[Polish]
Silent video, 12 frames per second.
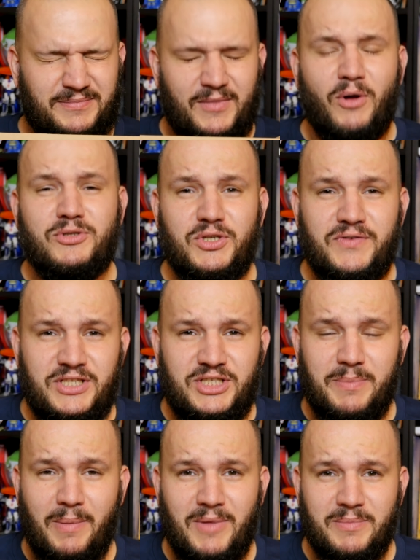Oczywiście
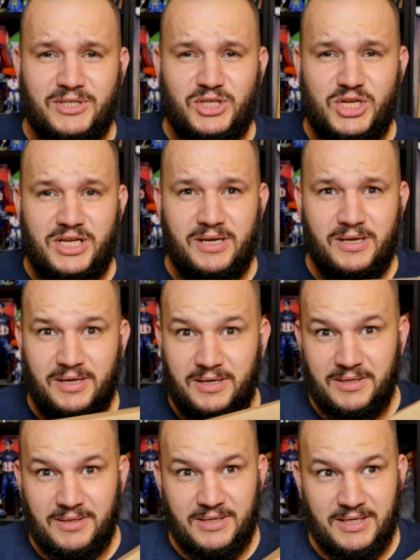mam na myśli
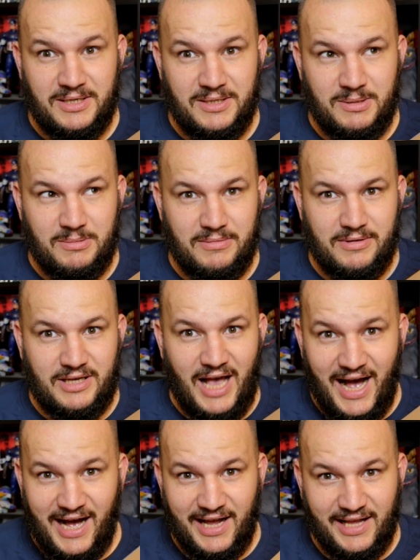
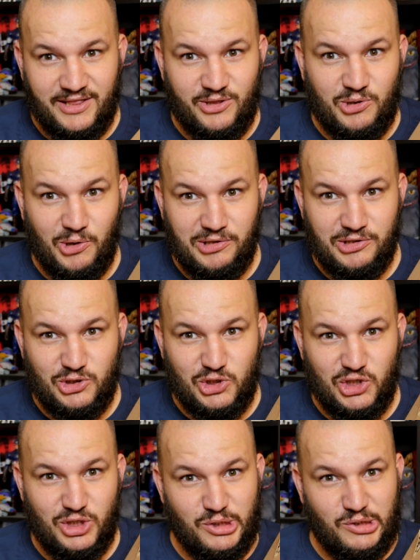karton,
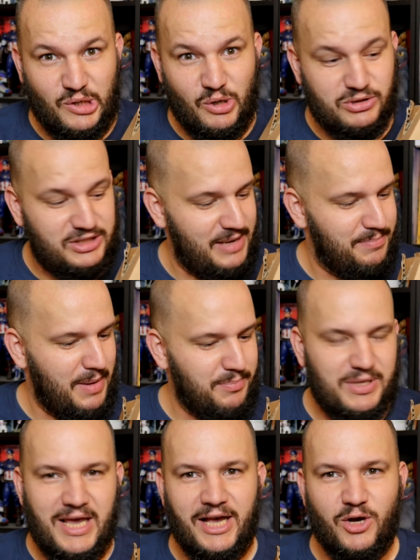czyli rodzaj
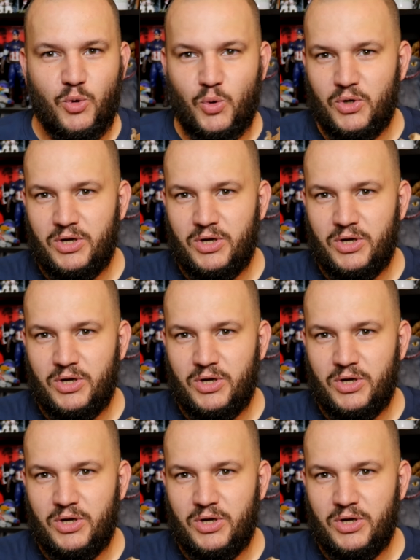papieru.